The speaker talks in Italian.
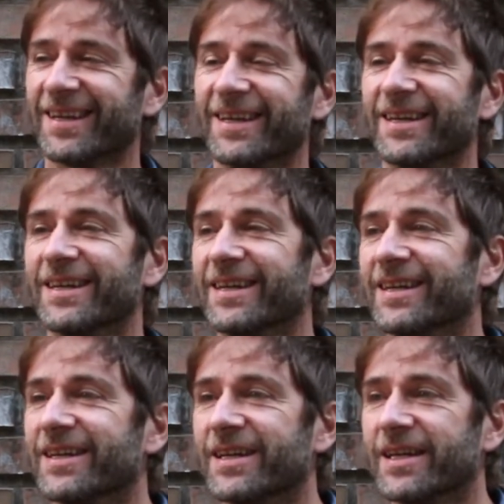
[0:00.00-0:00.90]

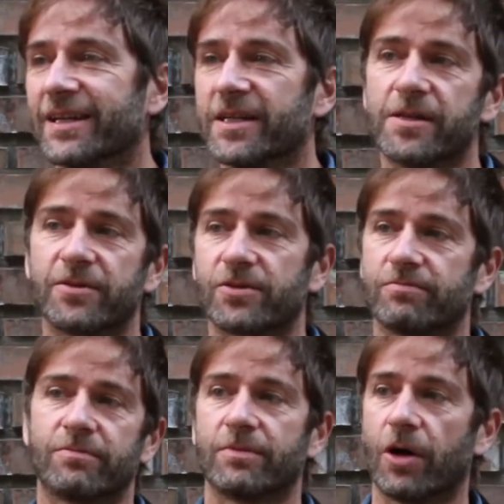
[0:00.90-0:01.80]
che
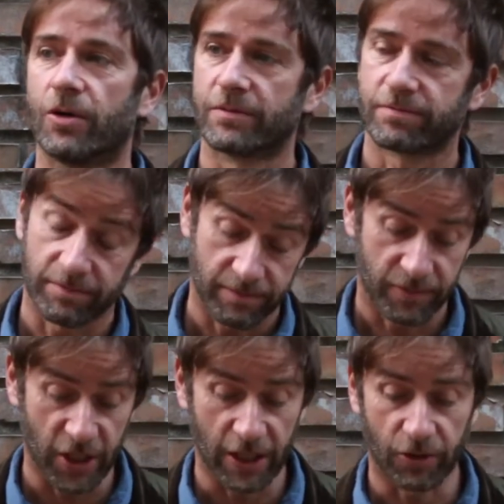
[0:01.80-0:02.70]
ho,
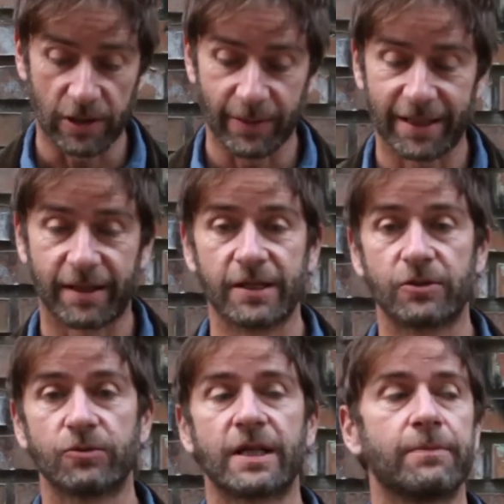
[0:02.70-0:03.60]
cerco di mettere
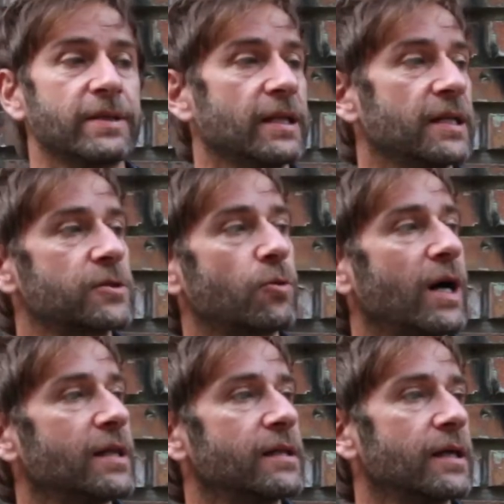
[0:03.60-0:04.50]
su sempre delle
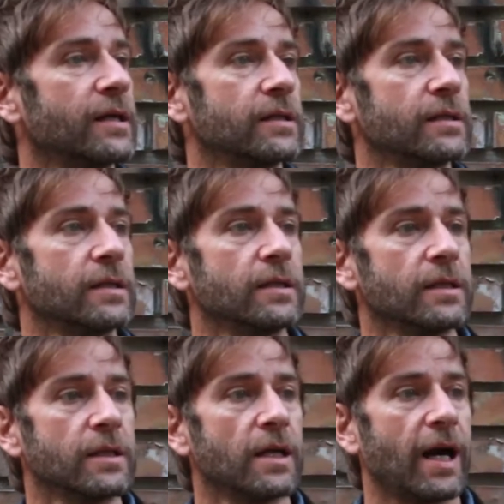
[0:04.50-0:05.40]
squadre
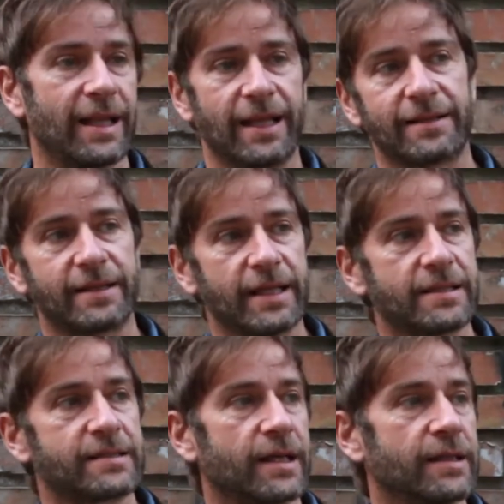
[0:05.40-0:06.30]

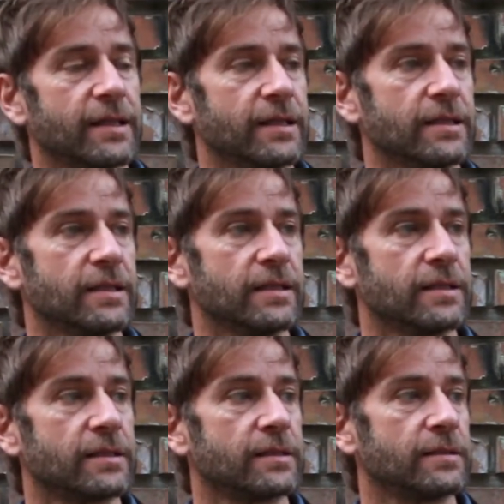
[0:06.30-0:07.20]
all'altezza dei,
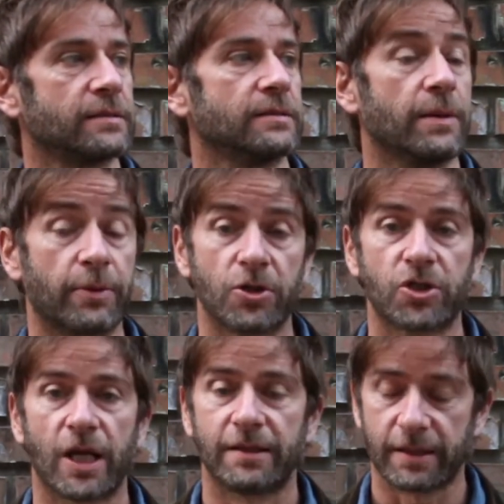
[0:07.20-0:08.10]
dei
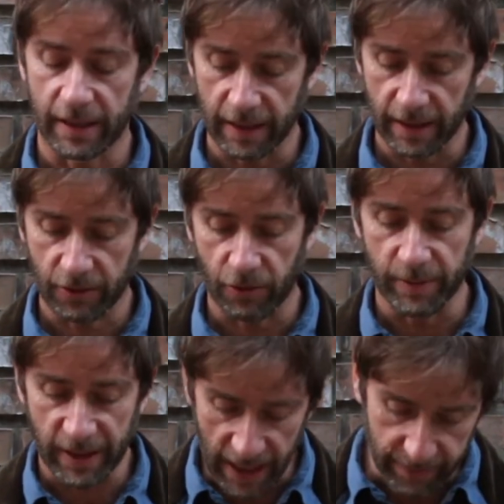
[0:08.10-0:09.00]
progetti a cui
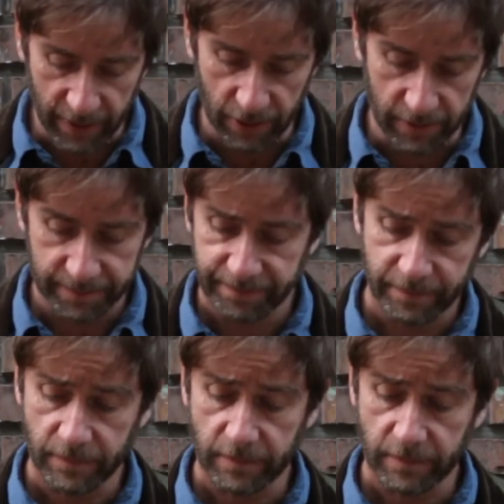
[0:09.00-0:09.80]
mi chiamano